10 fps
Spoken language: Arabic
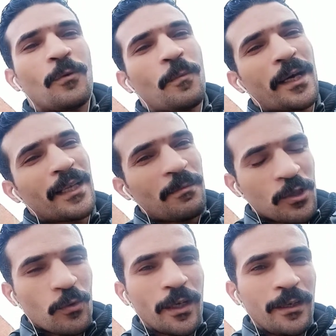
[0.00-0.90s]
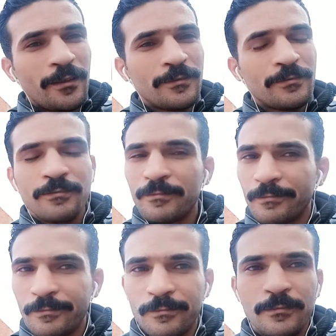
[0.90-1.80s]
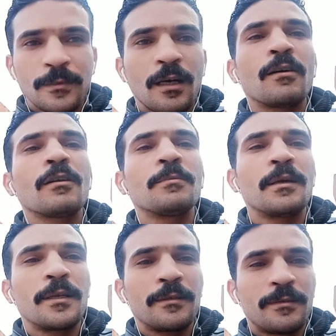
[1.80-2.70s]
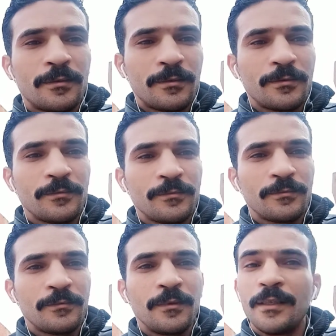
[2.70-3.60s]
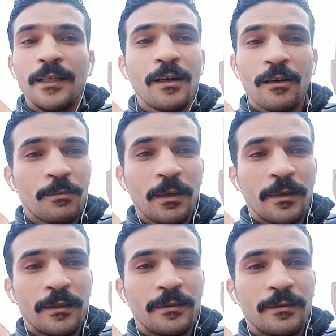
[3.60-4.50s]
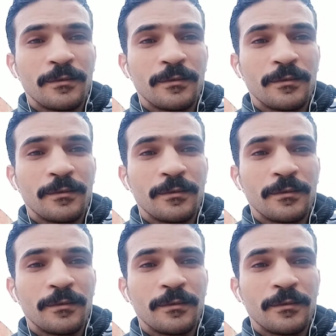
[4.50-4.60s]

وبعدها بشويه خراب يا بلد ليه خراب يا بلد